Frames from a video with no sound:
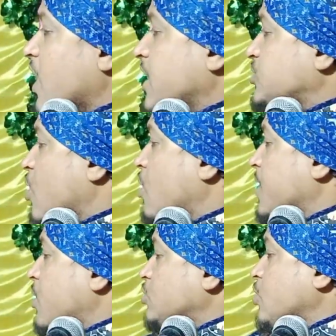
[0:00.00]
করেন তো
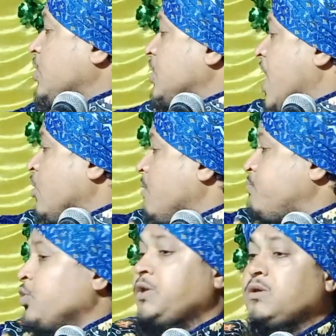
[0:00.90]
হবে কত
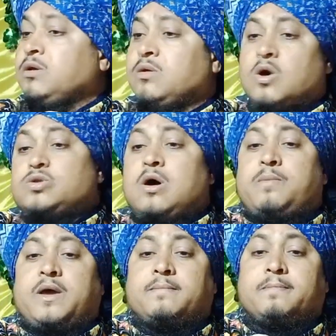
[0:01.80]
নিরানব্বই কত
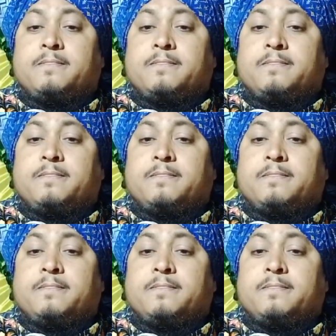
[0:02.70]
হবে